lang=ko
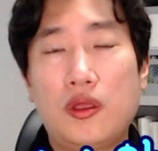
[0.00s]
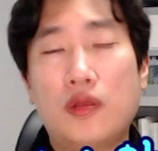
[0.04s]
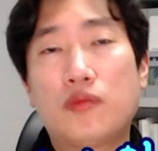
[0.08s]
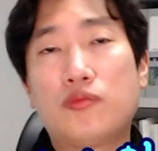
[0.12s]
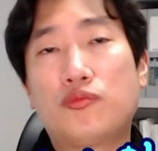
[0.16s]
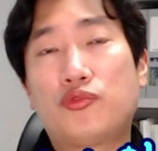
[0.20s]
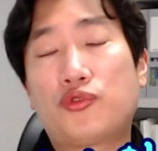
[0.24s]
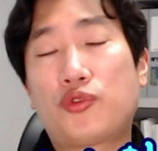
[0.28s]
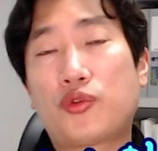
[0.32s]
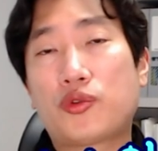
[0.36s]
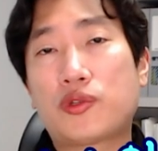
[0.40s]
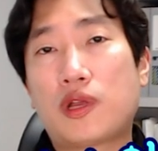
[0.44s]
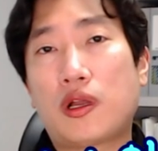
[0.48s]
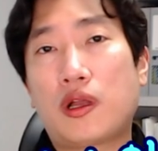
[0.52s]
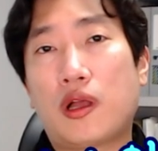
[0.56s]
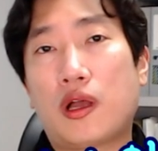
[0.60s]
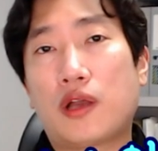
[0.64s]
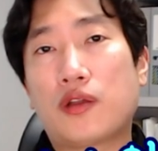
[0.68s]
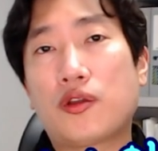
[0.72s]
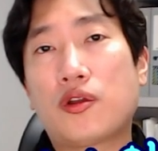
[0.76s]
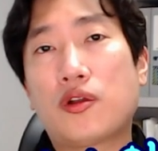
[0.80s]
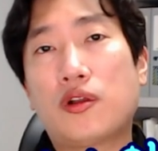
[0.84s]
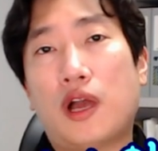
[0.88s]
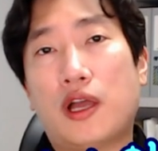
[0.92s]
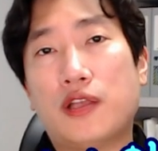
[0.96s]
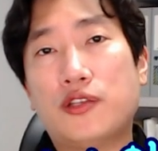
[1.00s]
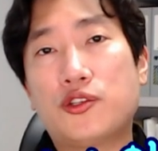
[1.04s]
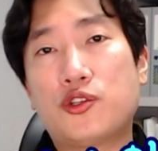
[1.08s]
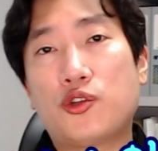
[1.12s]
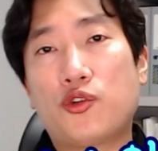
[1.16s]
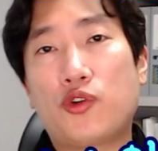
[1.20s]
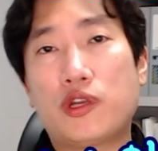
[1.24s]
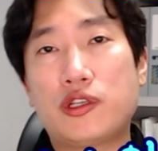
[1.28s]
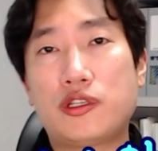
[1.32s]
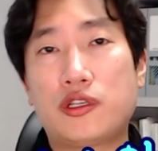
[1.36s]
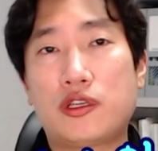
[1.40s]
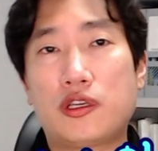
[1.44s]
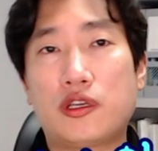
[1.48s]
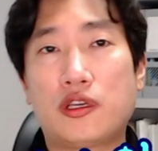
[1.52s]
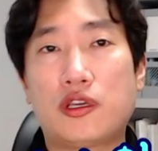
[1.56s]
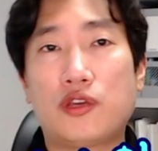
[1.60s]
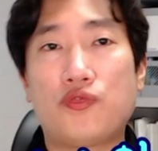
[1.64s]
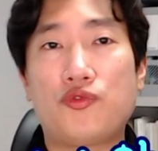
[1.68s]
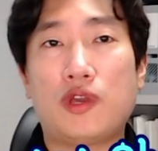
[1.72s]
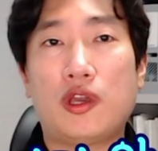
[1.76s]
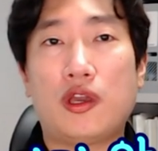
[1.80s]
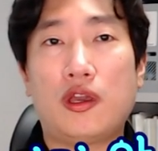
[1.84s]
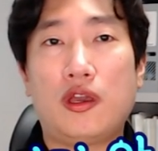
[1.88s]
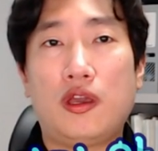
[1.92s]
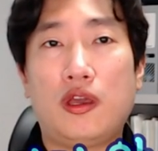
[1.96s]
부동산 가격을 안정화시키기
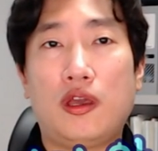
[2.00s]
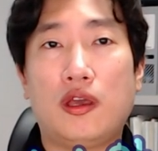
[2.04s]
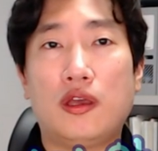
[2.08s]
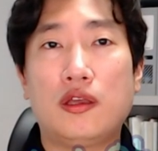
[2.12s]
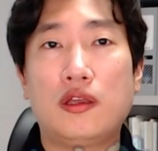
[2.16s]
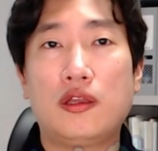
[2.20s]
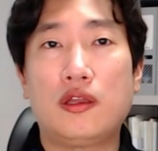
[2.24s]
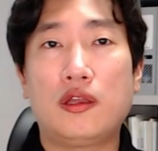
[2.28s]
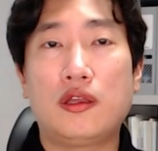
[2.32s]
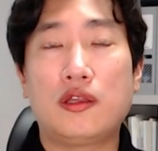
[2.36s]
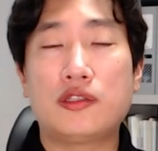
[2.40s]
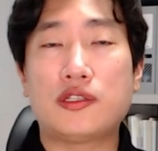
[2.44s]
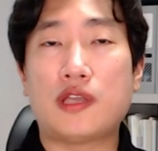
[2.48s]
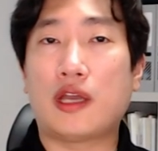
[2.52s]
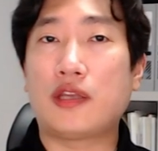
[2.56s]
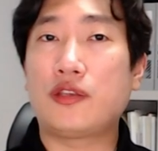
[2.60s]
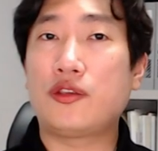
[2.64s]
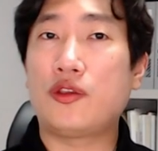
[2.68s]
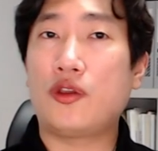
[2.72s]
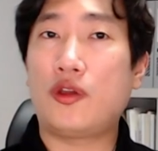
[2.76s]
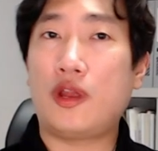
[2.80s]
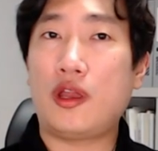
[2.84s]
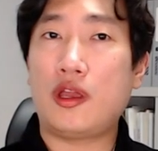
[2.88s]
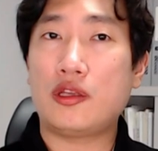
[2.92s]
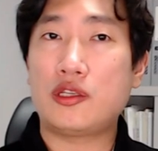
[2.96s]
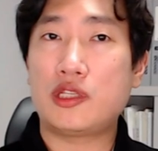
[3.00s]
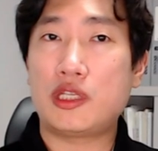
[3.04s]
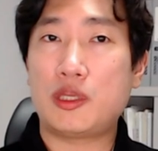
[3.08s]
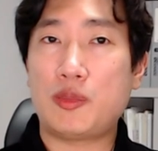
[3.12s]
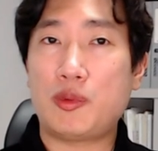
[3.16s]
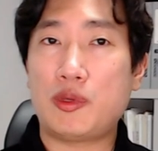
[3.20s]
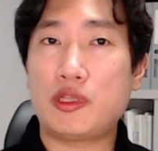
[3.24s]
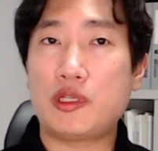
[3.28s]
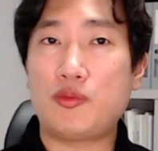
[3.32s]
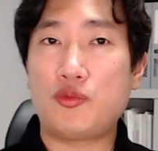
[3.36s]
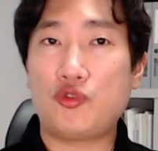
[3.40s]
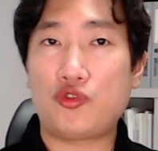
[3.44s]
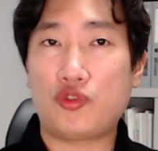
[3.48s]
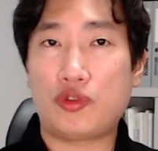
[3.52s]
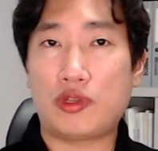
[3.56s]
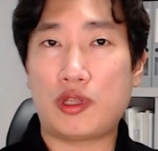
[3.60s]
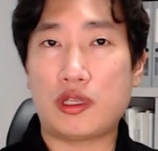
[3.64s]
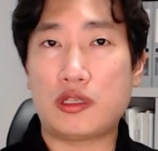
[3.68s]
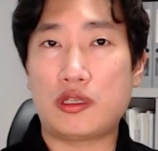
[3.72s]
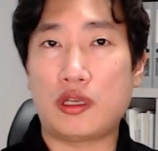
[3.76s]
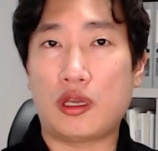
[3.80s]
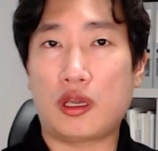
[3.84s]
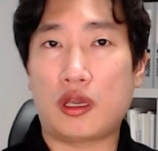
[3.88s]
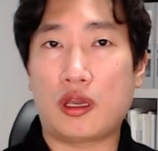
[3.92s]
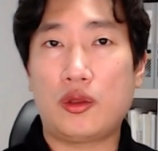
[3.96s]
위해 작년에 12.16
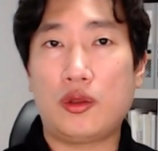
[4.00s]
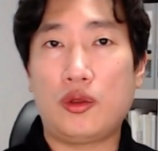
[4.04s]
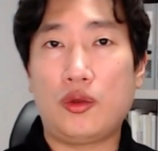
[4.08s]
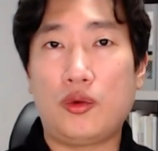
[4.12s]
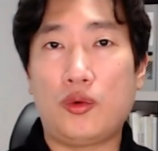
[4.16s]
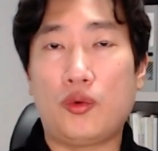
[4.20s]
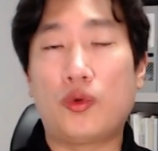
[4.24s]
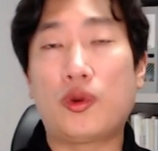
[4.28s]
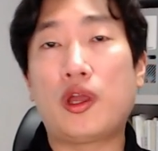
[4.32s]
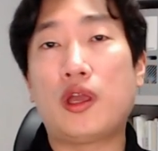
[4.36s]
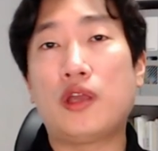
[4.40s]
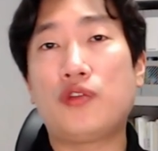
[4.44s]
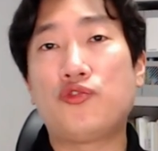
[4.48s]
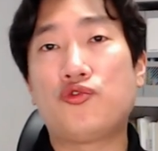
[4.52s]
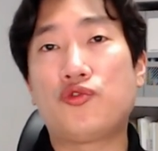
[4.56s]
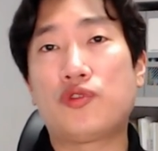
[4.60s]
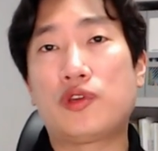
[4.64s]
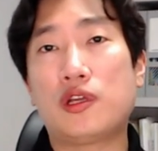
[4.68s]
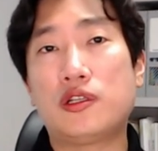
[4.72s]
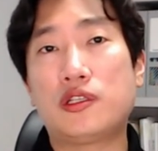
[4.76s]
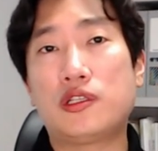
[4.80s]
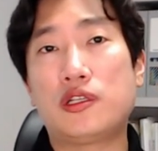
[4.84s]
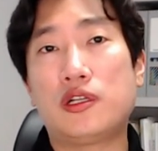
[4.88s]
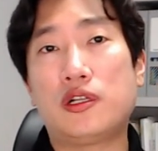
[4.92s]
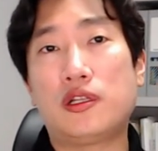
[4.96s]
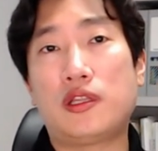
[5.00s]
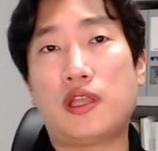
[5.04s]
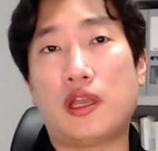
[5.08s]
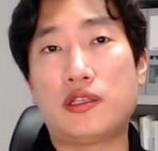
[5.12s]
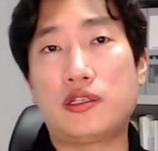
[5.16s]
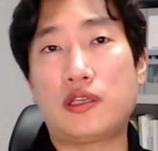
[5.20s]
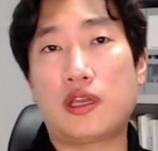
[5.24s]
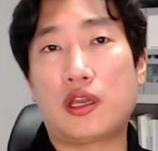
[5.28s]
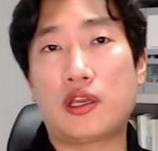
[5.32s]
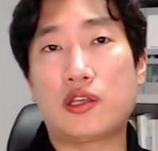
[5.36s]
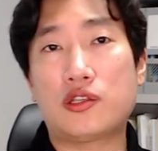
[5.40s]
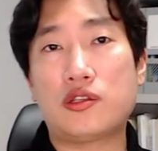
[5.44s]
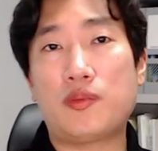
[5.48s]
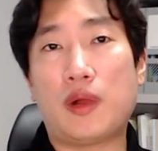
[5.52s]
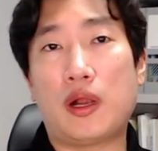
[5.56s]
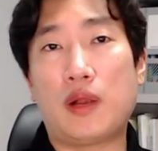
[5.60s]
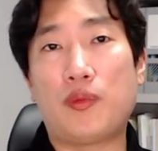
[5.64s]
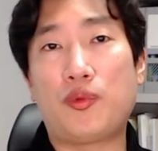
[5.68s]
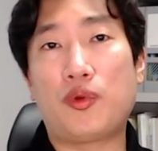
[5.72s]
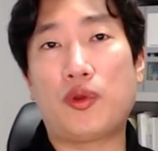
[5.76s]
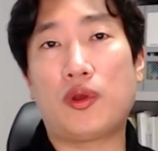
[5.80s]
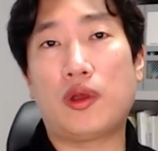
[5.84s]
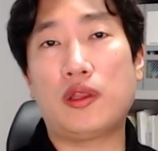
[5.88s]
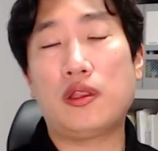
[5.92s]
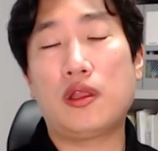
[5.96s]
대책, 올해 6.17 대책에서
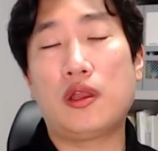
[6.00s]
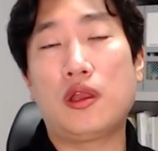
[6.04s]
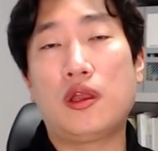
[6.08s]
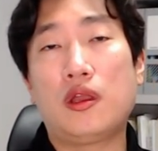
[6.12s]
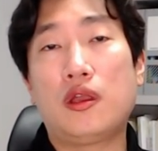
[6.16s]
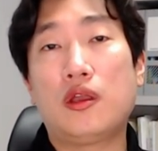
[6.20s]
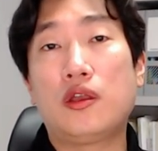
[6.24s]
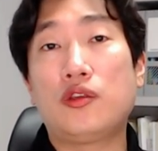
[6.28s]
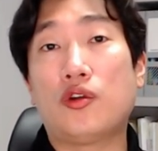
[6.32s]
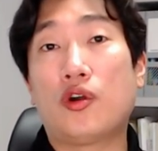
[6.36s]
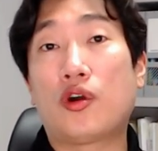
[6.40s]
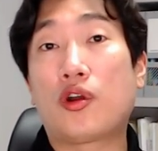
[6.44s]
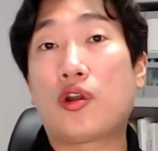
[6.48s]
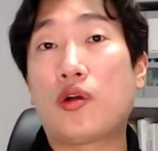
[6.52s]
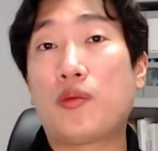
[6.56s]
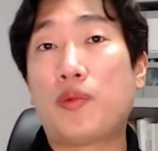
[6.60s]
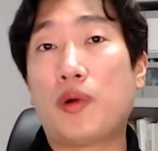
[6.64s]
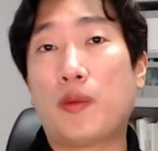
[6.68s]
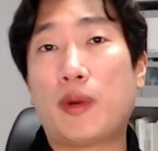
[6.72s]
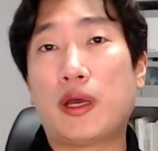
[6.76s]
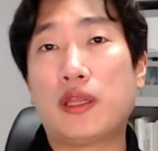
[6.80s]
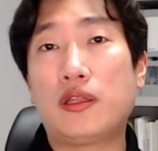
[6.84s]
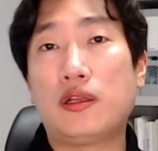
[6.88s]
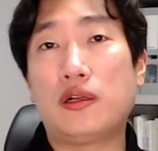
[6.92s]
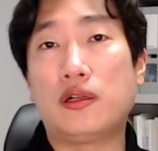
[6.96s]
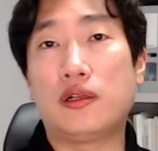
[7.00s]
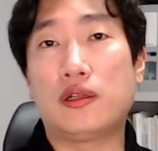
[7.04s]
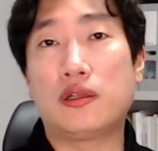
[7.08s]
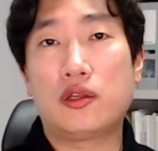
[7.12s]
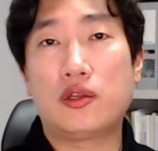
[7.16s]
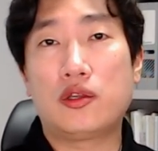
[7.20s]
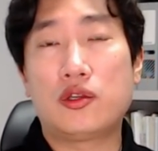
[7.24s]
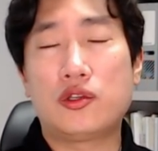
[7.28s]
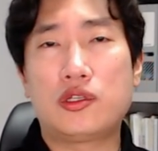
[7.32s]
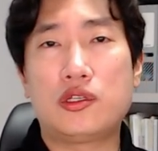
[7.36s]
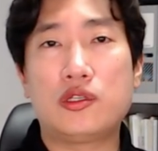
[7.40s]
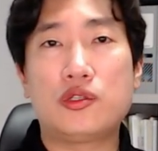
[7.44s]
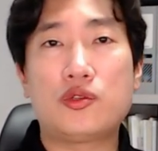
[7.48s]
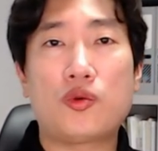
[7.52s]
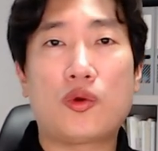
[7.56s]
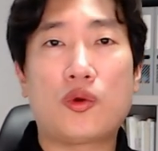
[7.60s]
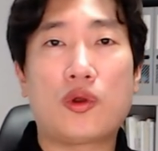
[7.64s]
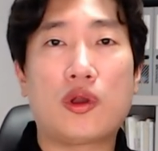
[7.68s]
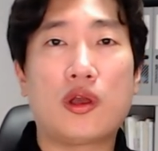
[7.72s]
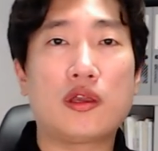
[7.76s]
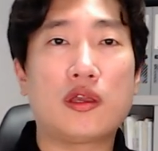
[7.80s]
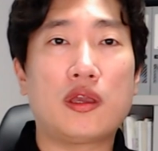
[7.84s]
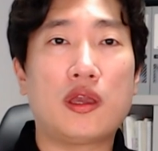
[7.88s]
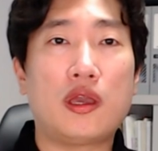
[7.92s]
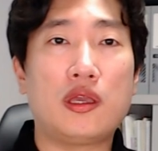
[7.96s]
발표한 여러 법안을
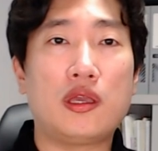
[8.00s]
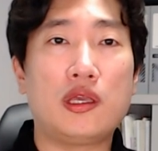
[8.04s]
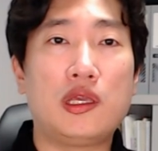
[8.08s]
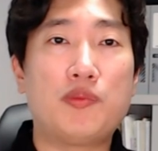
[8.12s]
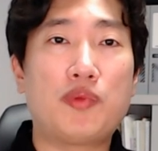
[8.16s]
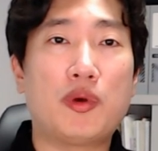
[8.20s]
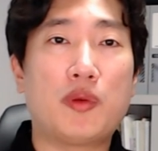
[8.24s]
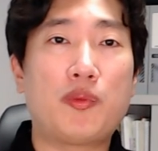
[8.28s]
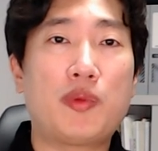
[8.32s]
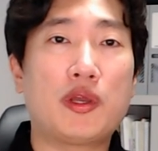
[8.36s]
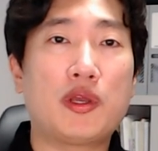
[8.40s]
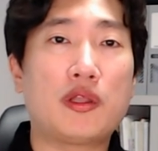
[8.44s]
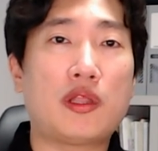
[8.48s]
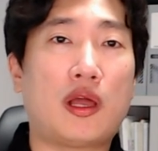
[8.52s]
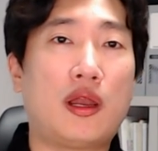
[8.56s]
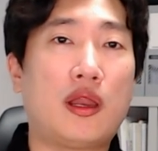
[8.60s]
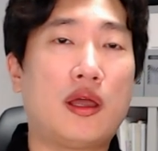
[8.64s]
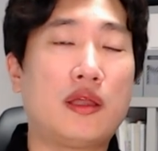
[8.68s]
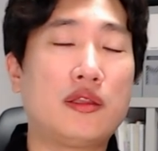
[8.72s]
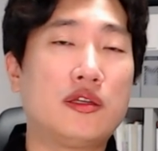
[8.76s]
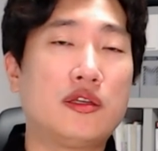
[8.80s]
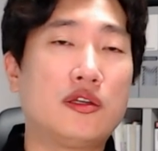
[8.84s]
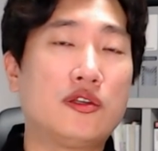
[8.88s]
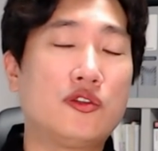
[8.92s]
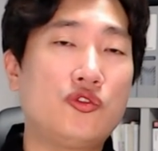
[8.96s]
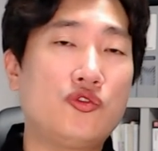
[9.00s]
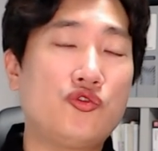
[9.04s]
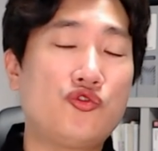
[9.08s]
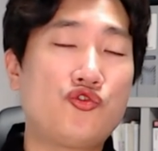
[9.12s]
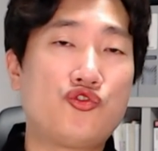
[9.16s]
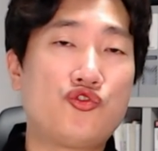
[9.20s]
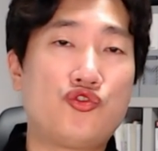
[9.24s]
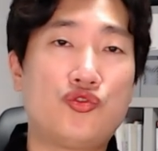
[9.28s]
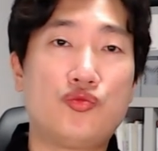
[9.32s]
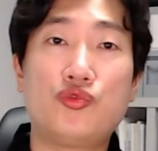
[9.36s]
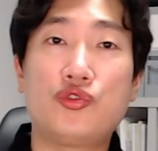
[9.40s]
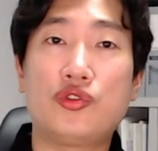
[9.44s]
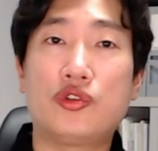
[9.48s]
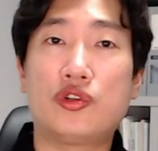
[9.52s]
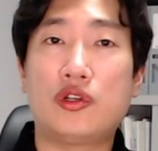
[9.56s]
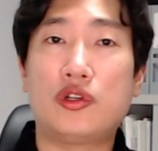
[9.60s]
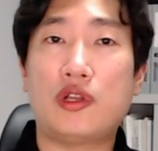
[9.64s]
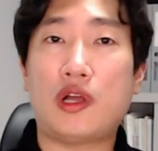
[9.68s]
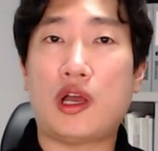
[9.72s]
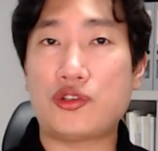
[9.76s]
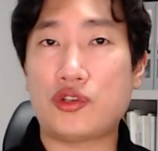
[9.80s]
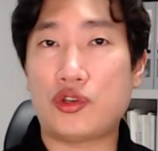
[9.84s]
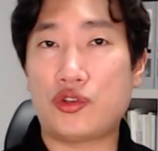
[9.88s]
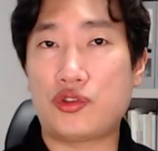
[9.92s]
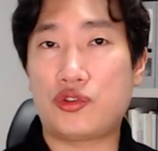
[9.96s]
신속하게 입법해달라는 주문을
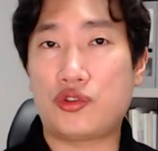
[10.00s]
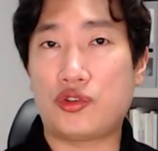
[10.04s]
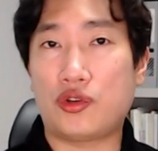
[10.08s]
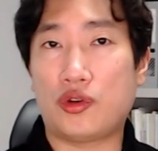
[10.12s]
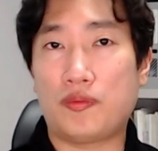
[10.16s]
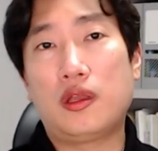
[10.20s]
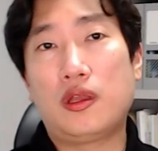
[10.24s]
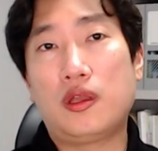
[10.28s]
하셨죠.